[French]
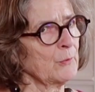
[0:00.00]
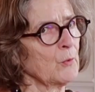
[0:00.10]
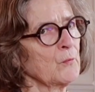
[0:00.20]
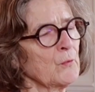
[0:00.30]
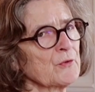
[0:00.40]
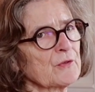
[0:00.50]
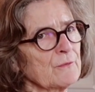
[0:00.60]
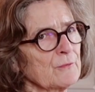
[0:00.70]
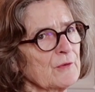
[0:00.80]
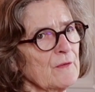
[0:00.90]
donc au fond, ce
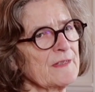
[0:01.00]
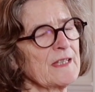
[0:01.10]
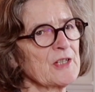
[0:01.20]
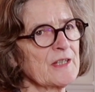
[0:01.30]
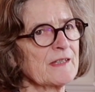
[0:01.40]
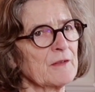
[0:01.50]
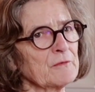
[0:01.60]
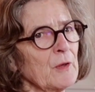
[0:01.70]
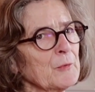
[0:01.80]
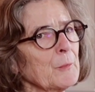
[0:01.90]
que vous envisagez, c'est une
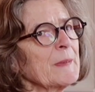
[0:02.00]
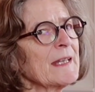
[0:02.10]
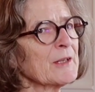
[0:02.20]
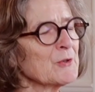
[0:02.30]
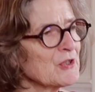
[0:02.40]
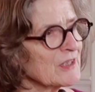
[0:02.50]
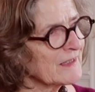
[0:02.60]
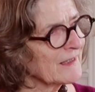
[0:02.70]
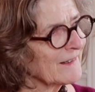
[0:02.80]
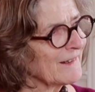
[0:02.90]
forme de pédagogie